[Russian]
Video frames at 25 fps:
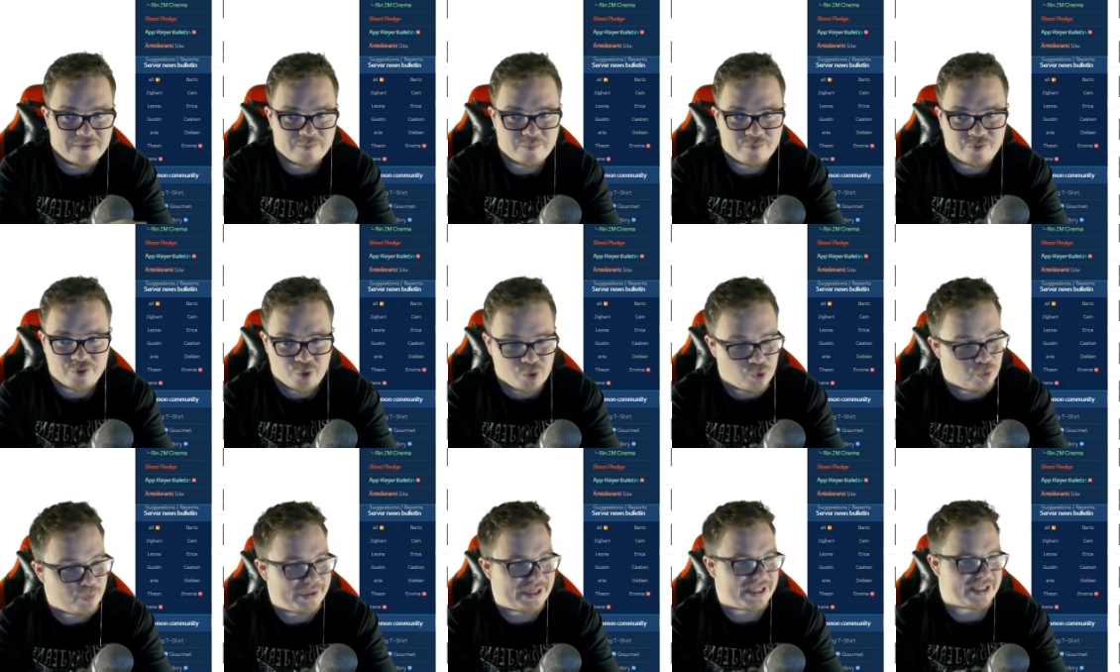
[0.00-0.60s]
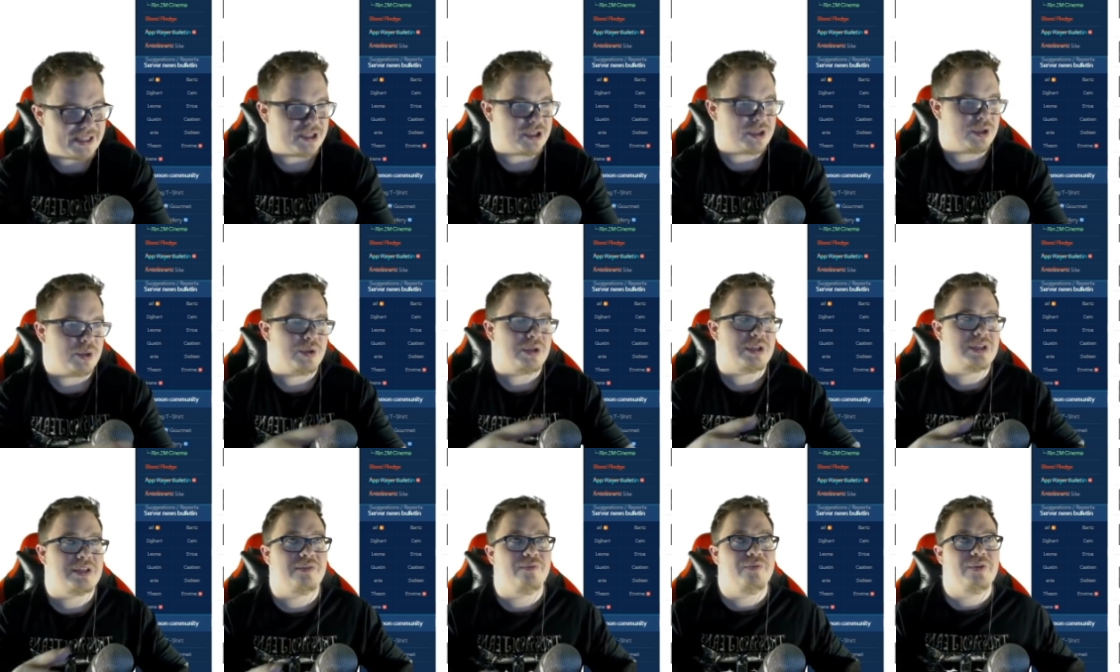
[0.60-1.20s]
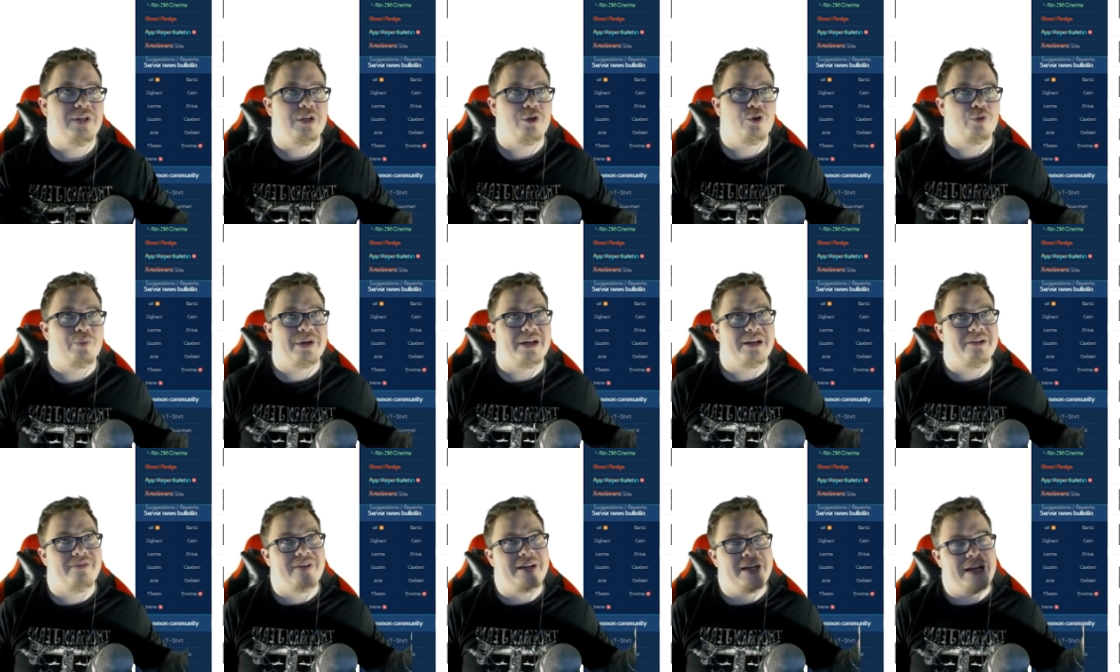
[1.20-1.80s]
Вдумайтесь, то есть вы,
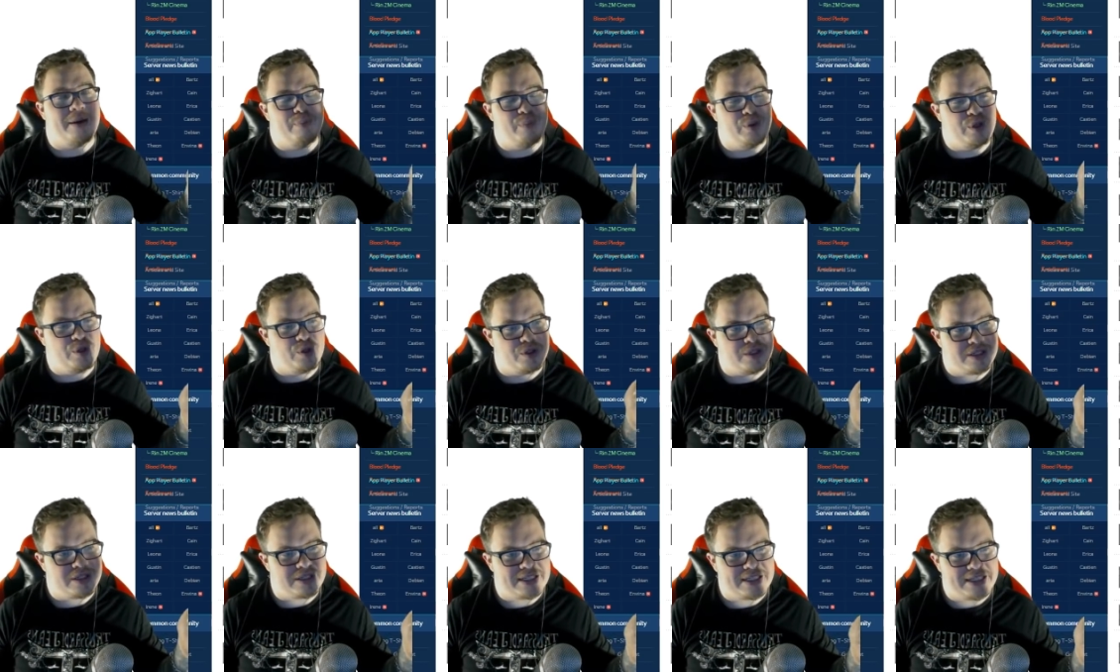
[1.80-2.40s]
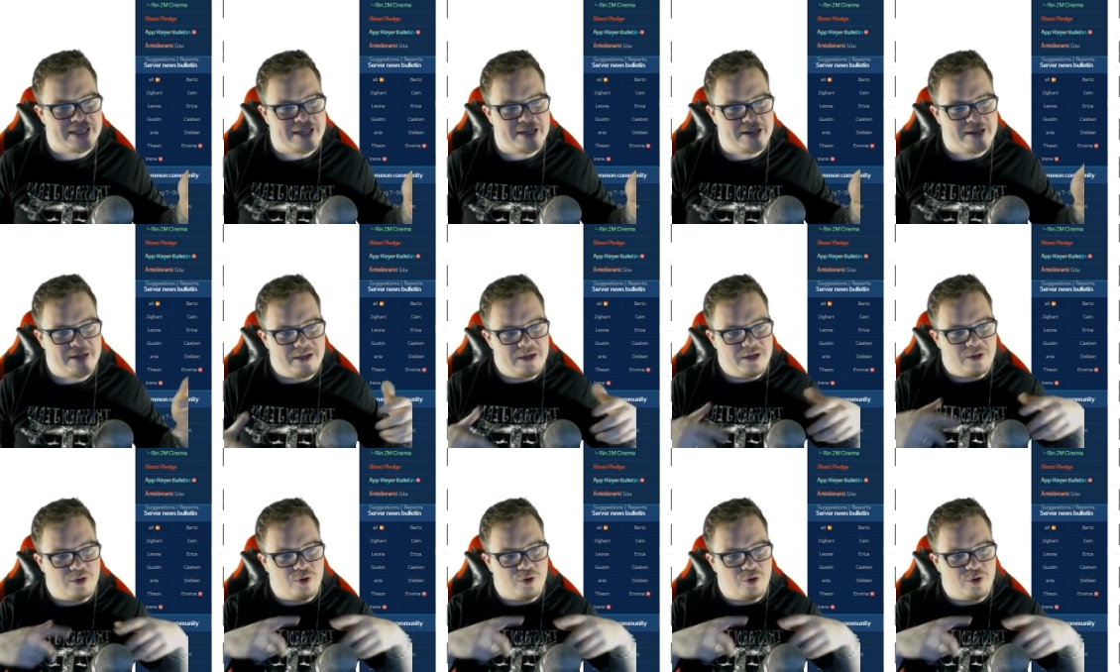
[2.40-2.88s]
грубо говоря, бьете цель,